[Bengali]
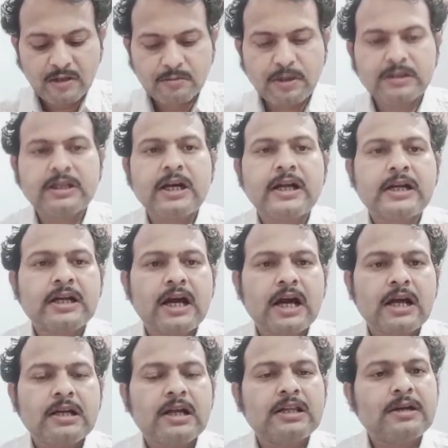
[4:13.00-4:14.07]
বা তার একটা
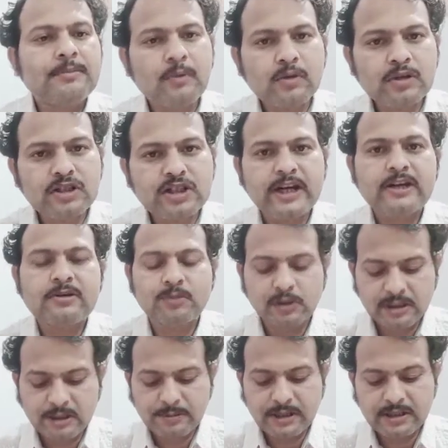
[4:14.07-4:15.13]
আলাদা পরিচয়
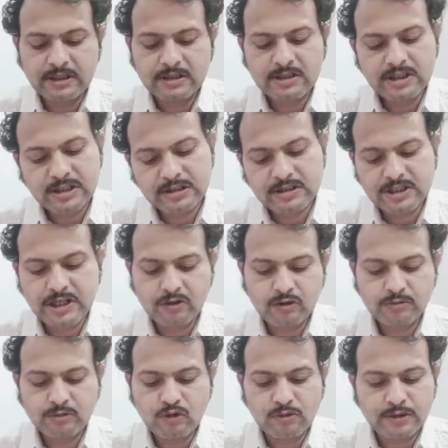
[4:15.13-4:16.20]
বলতে পারি ঠিক
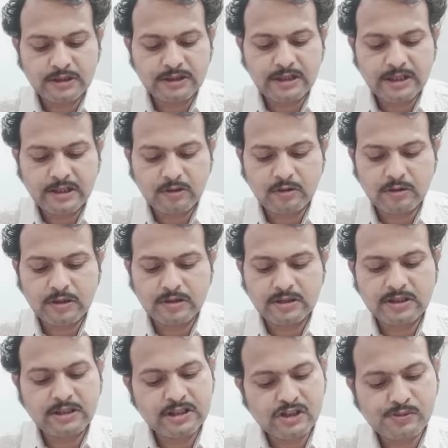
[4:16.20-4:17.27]
সেরকম কমা দিয়ে এটা করা
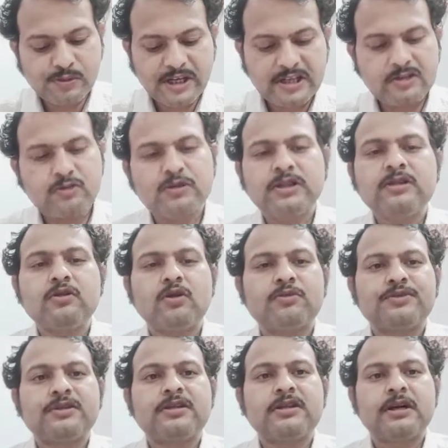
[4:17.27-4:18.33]
হয়েছে দ্য স্প্রিন্ট কুইন অফ
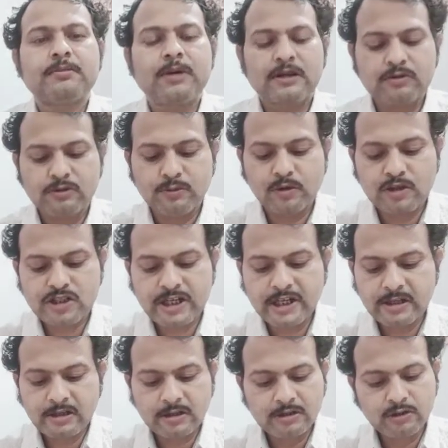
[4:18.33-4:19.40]
ইন্ডিয়া ভারতবর্ষের
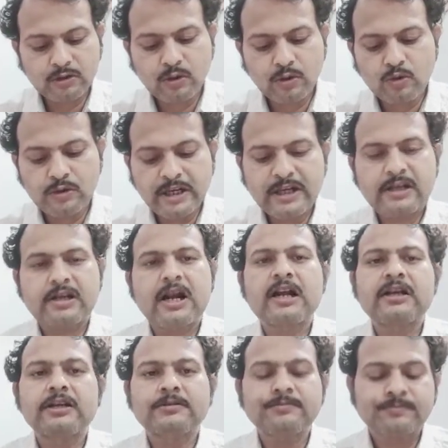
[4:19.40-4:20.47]
দৌড়ের
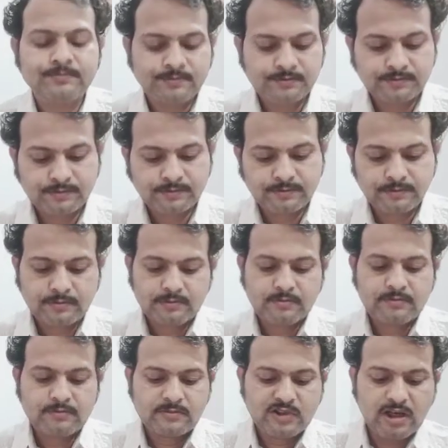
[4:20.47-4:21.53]
রানী
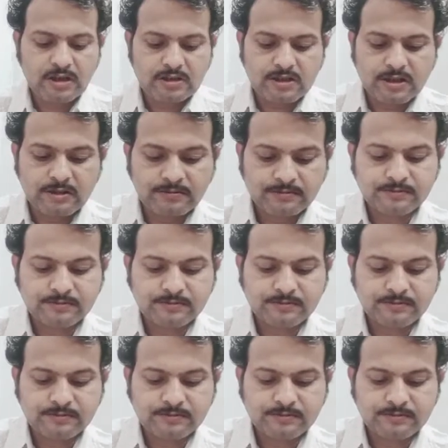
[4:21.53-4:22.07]
আচ্ছা